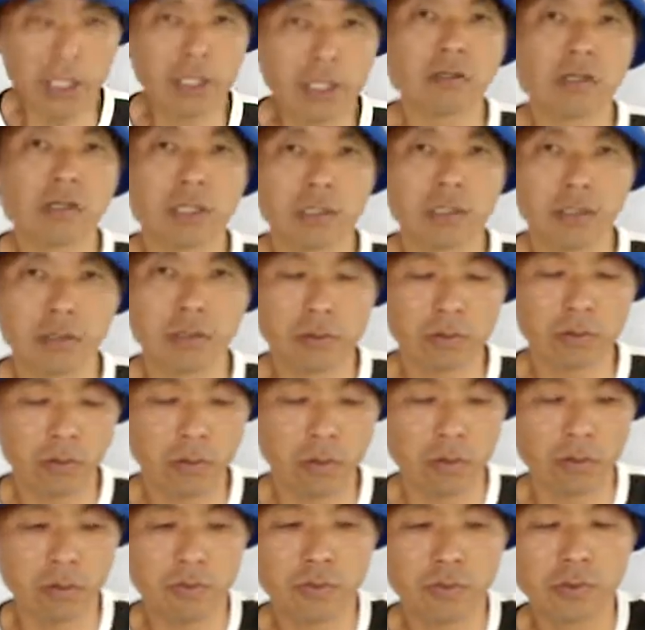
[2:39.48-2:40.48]
てやるかという
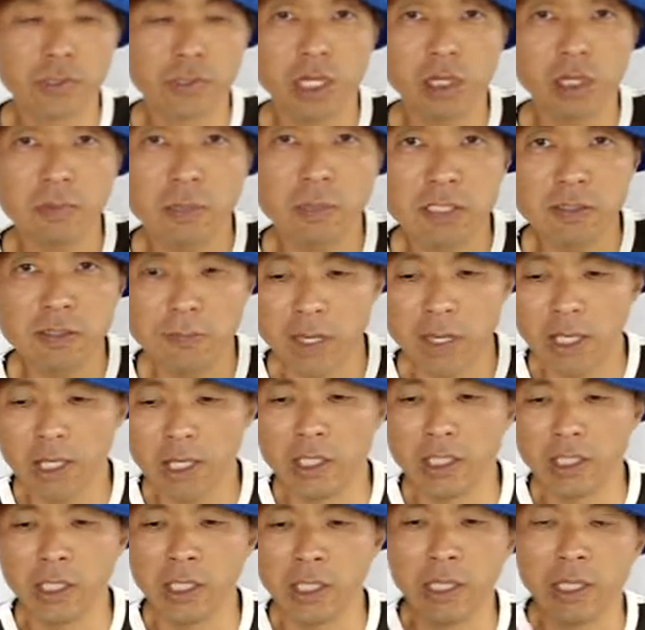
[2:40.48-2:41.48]
と膨らます
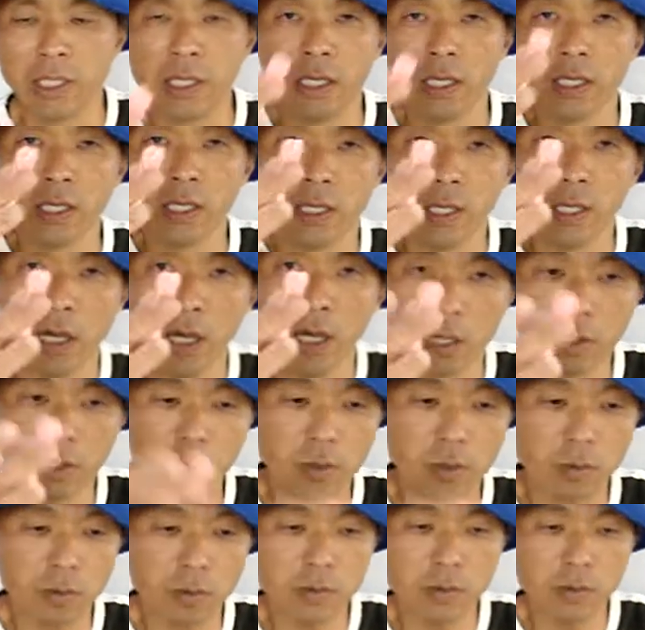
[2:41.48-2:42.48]
前に
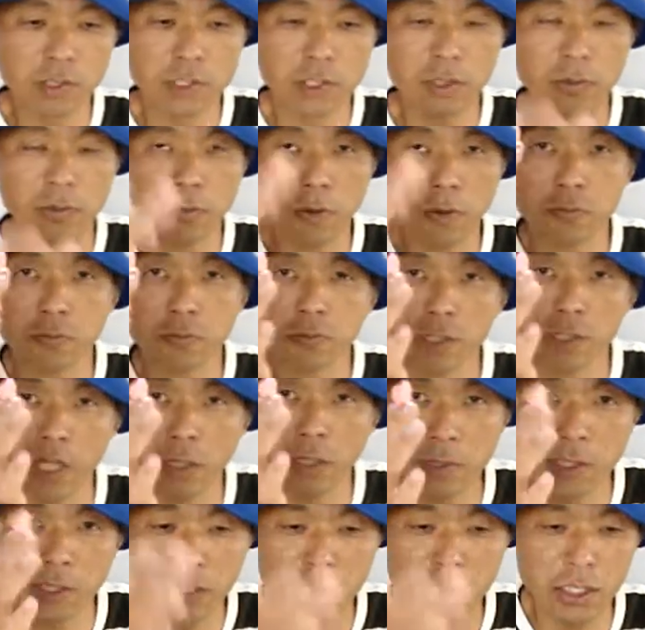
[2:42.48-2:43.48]
ハートの風船を膨
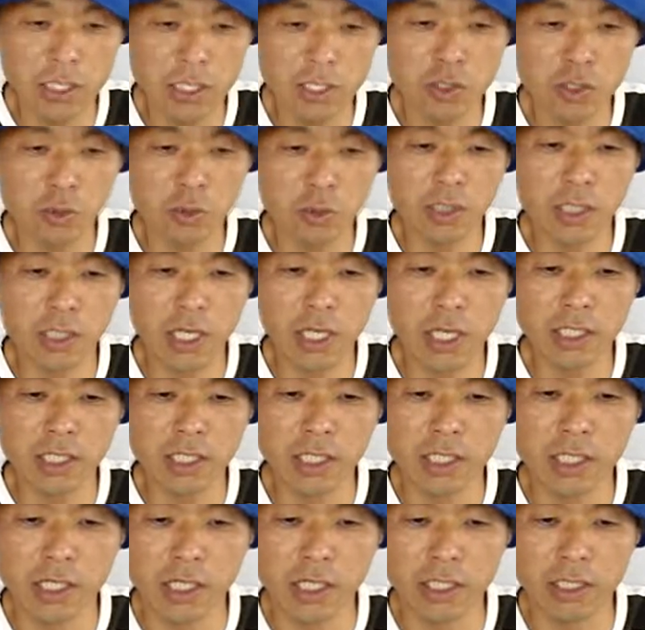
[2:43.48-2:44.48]
らまさない状態
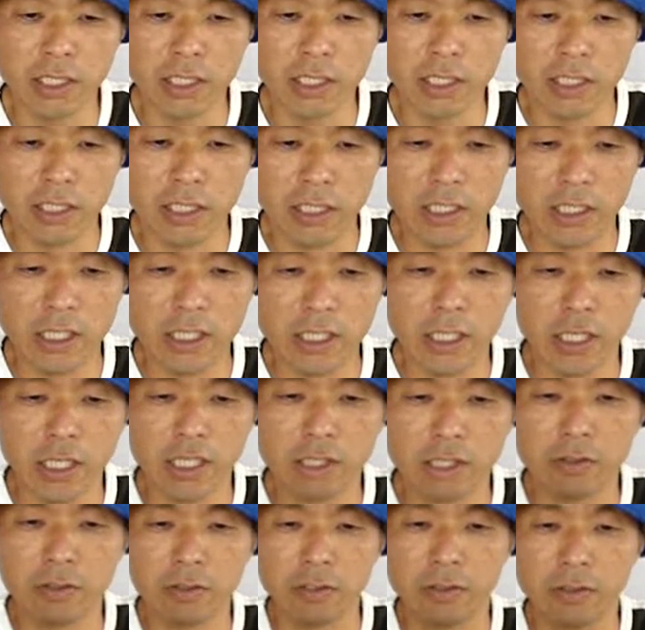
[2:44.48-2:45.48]
で中に入れて
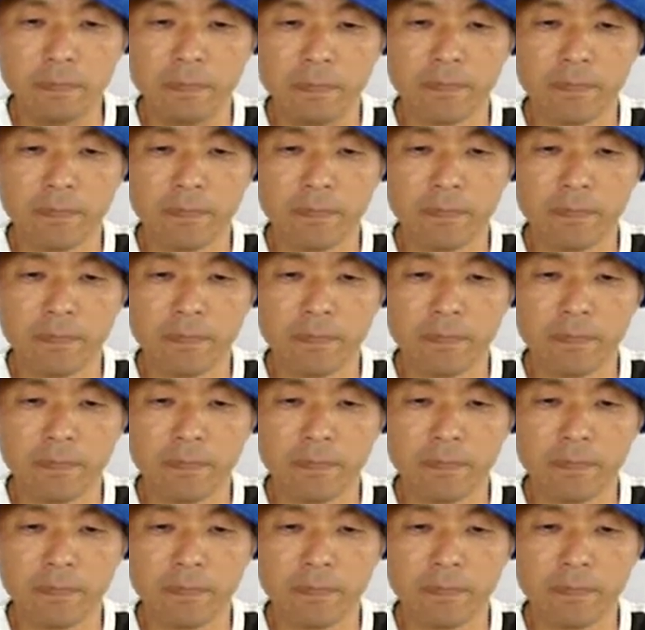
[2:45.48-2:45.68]
いく